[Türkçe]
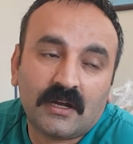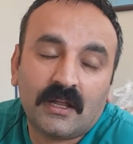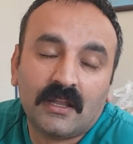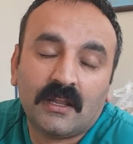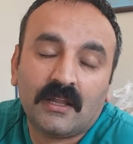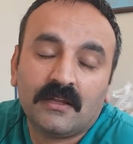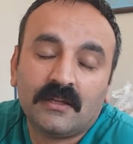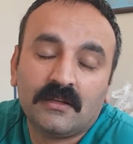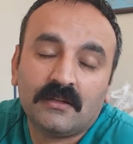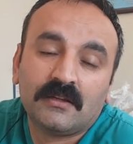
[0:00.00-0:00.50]

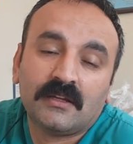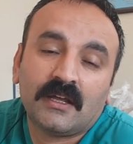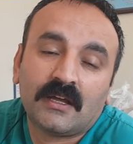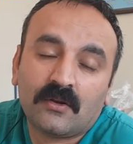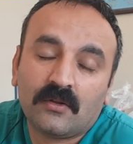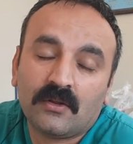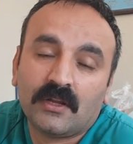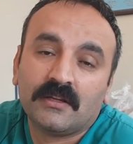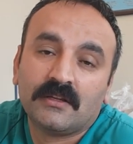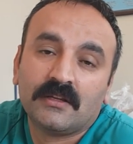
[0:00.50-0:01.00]
Alanı dar
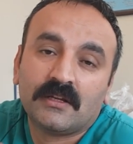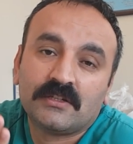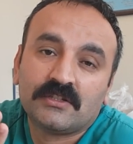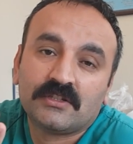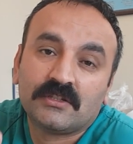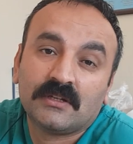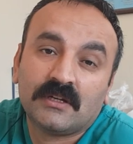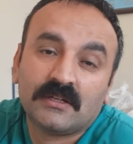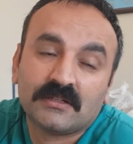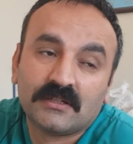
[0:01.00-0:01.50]
olanlar
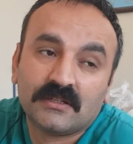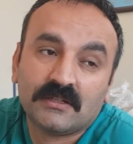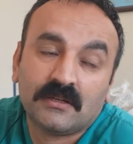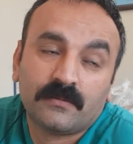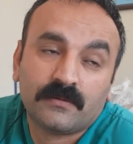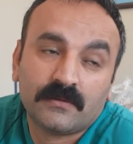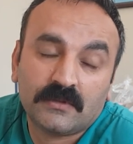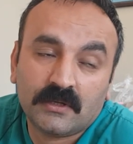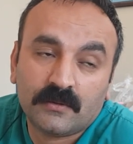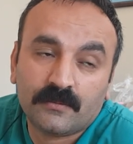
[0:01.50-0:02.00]
için hasıl
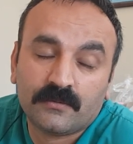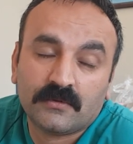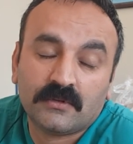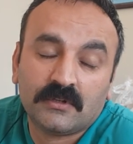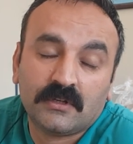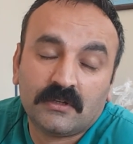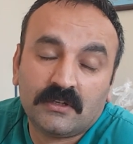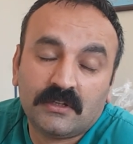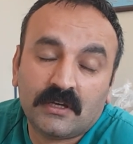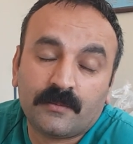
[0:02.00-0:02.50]
yapın yapın,
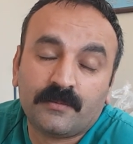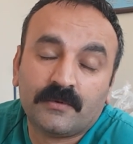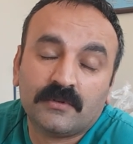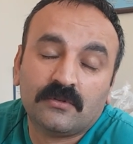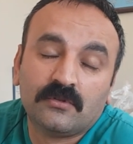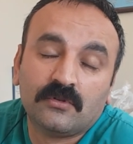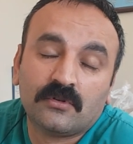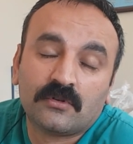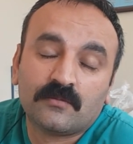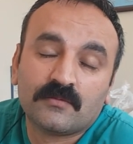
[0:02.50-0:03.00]

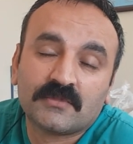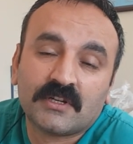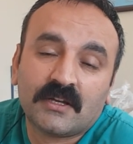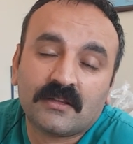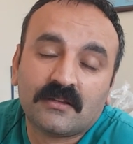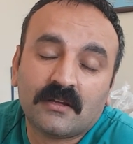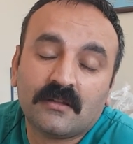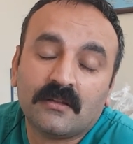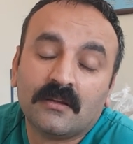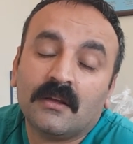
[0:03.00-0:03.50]
yapın diyorum
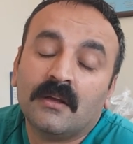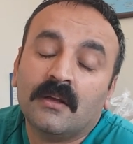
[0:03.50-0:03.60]
zaten.